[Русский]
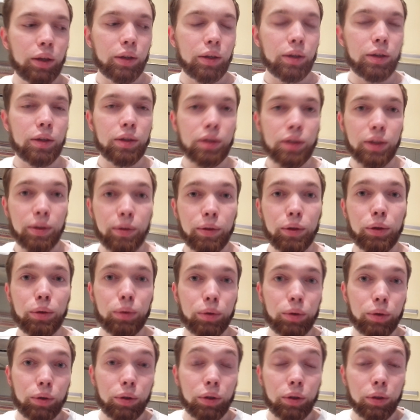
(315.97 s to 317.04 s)
и
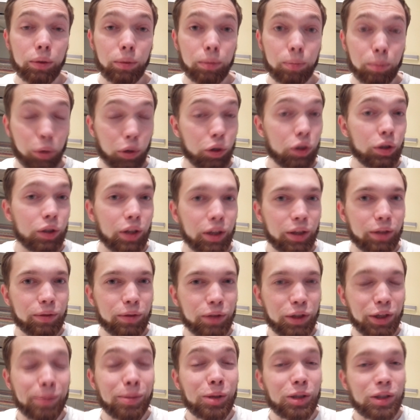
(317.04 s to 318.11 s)
советую прочитать
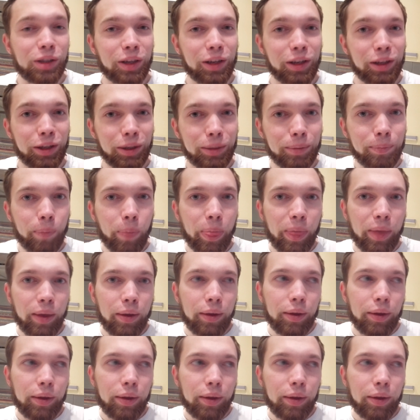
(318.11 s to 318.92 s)
всем остальным.